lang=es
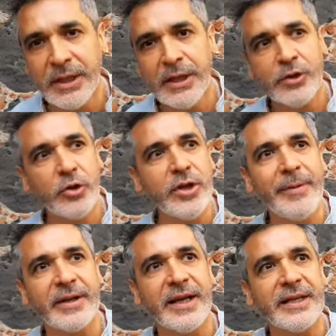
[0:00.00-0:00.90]
Yo de
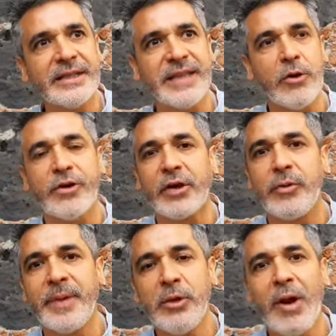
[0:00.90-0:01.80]
verdad que se lo
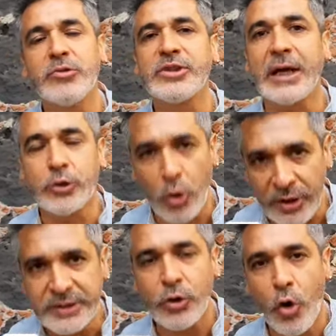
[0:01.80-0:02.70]
recomiendo a los
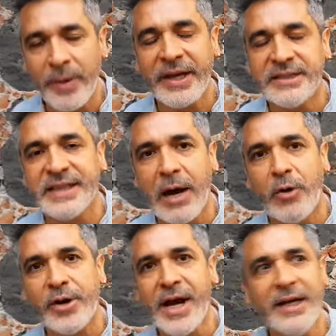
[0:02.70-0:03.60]
actores jóvenes de
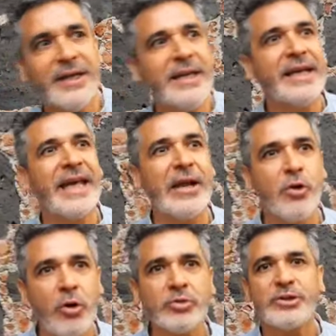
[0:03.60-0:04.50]
ahora, que
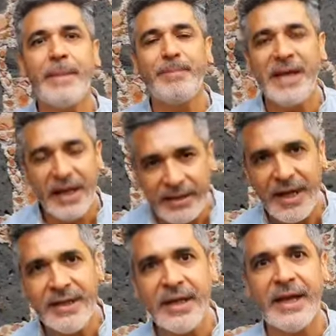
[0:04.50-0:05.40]
no se
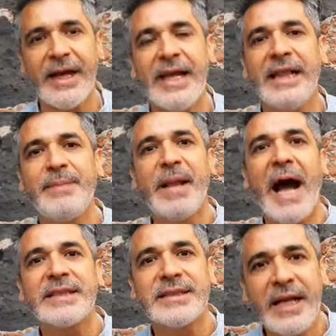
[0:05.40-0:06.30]
pierdan el
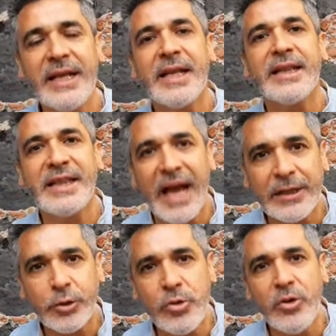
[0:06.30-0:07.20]
hacer
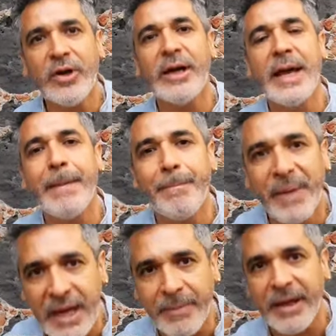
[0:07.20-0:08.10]
teatro en
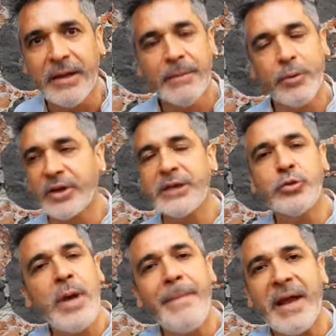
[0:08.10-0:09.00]
breve, porque es
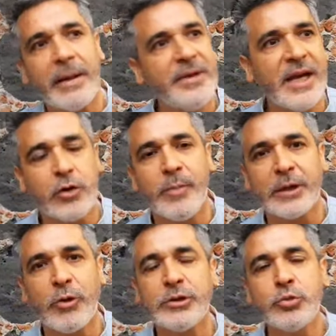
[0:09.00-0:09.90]
una maravilla como
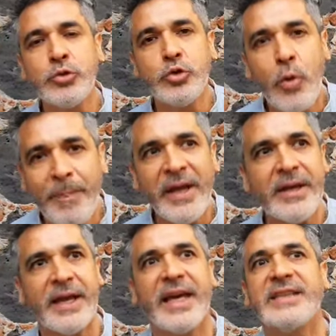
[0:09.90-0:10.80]
actor, es un súper
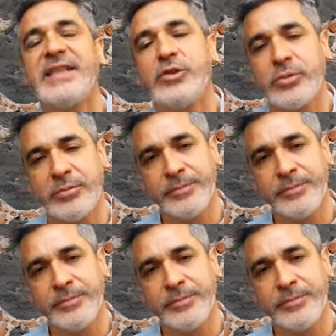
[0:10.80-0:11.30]
ejercicio.